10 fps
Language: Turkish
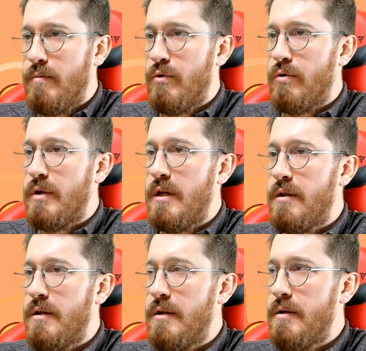Bunu da
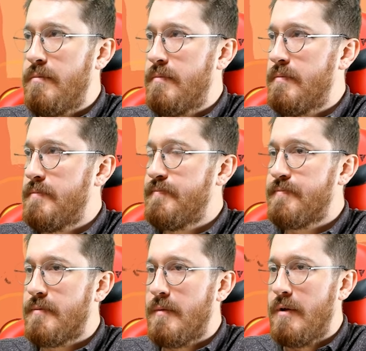indirdim.
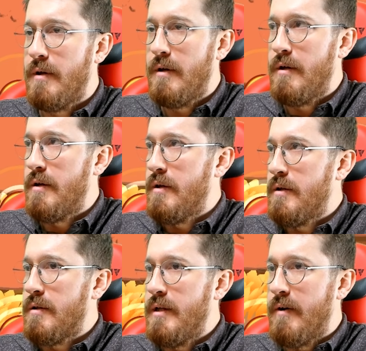
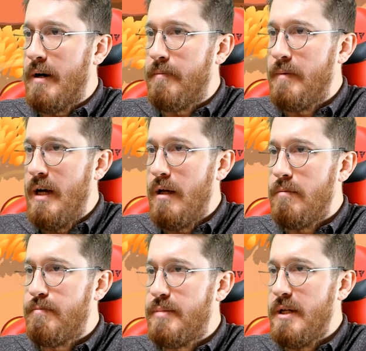Devam.
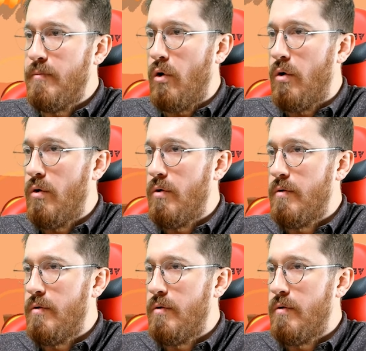El Primo.